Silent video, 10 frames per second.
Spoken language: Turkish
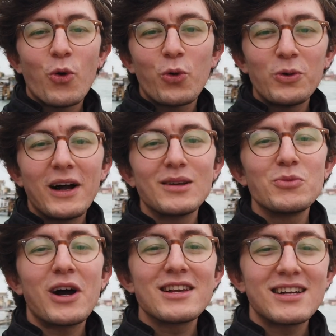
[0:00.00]
okullarda
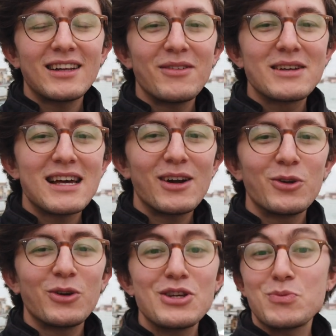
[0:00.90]
münazaralar vesaire
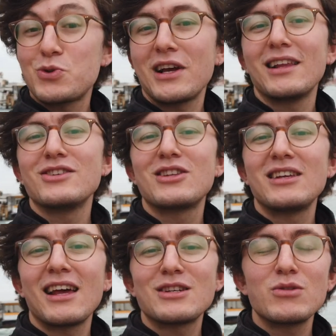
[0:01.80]
oluyordu. Hiç bu şekilde
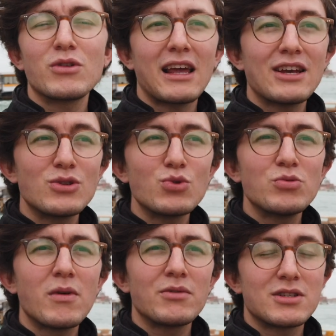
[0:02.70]
ciddi geçtiğini, geçtiğini
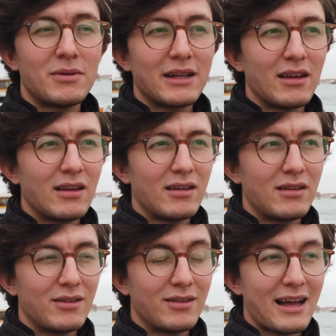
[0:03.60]
düşünmemiştim. Hani
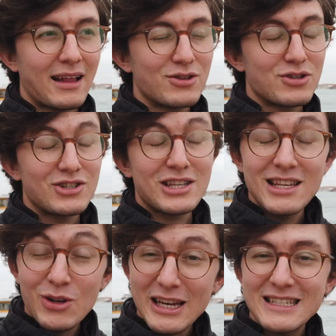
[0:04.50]
yani
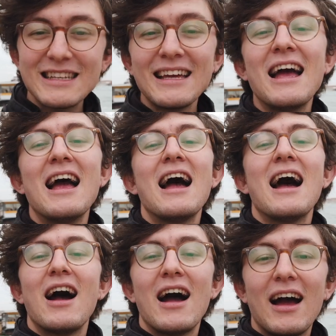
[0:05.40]
ciddi geçtiğini
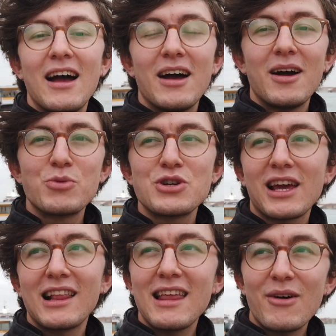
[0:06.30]
e, bu
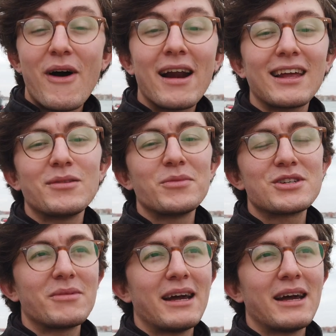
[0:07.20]
şekilde fark etmemiştim